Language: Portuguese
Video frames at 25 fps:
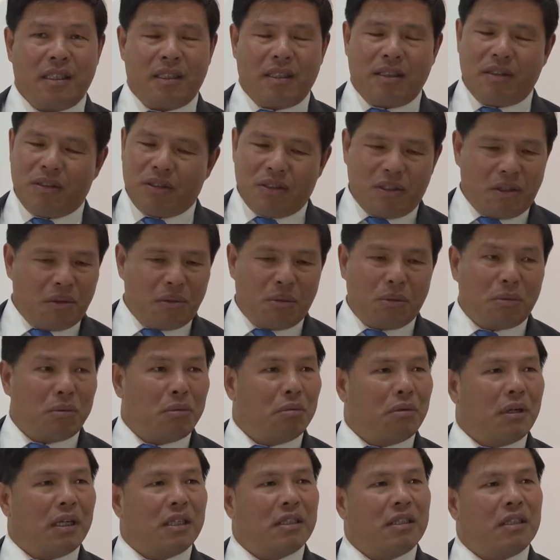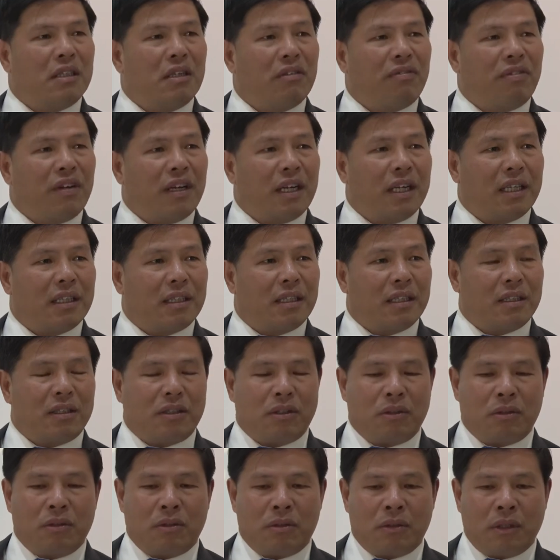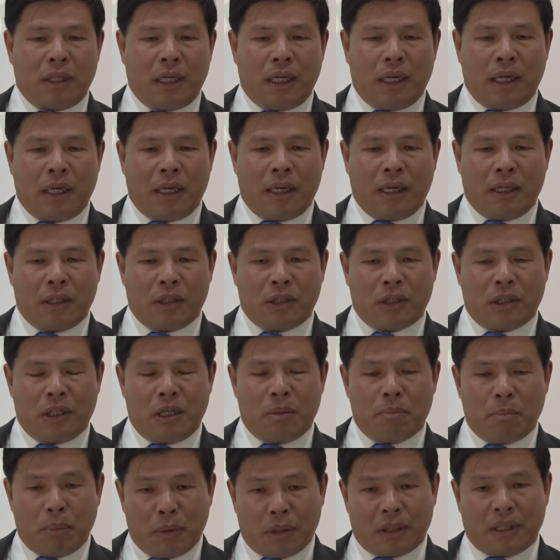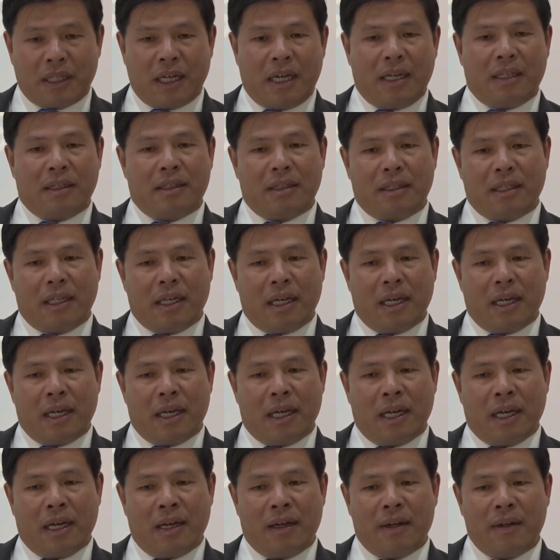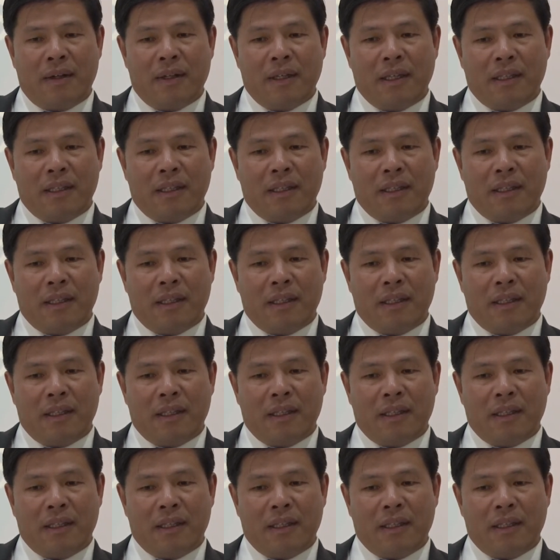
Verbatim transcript: Então são culturas diferentes. Eh, acho que o é importante é